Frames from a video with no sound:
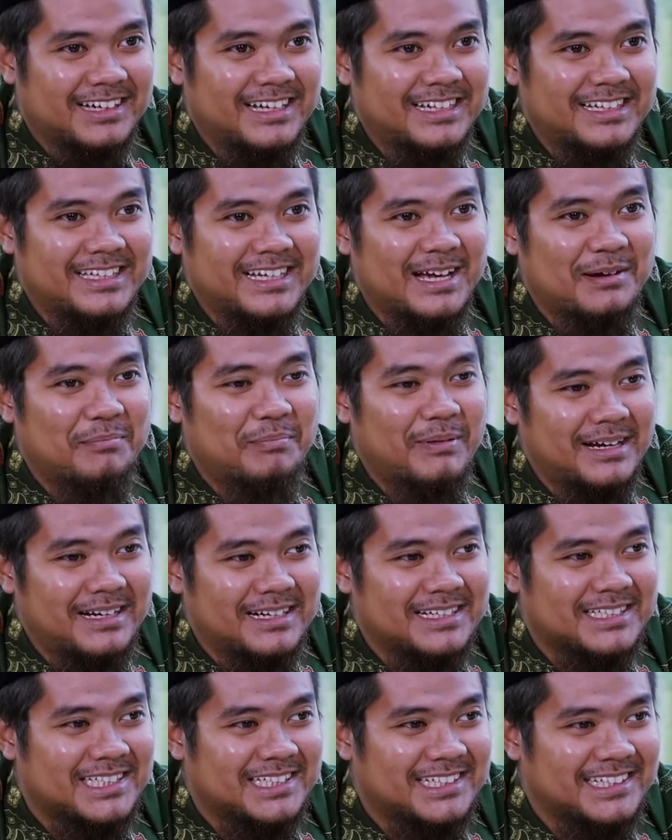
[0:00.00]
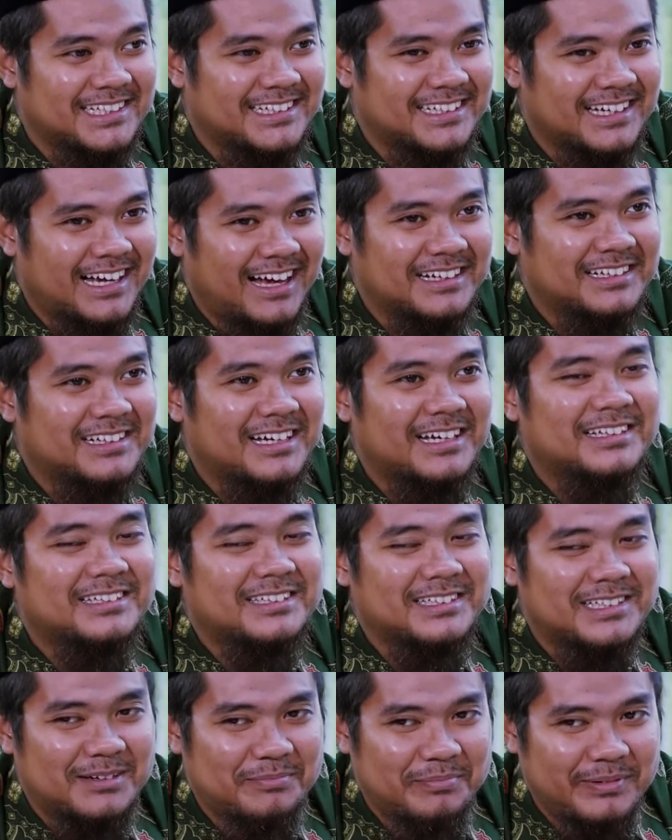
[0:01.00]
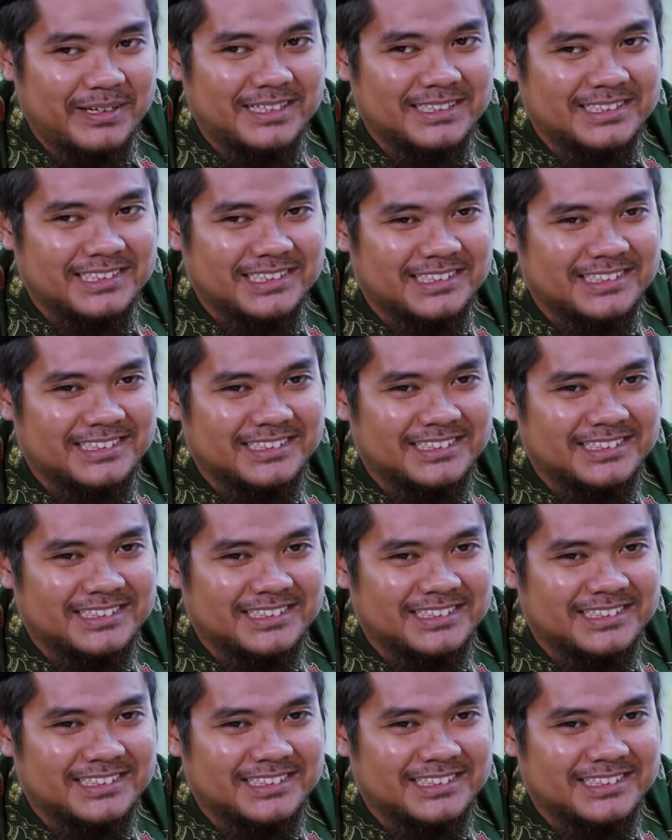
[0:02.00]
Ente ngapain di sini? Ant anti ngapain di sini?